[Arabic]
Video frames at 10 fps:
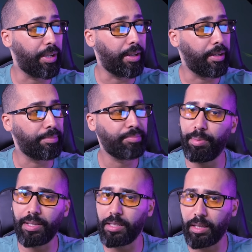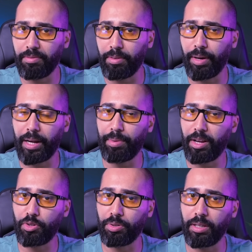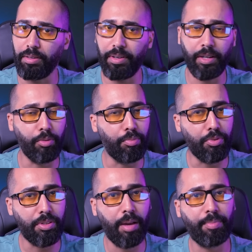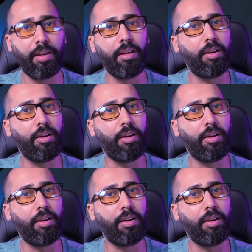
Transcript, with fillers: لك هنايا الا بغيتي تخدم في المغرب كاشون ديليفري لو بلو سامبل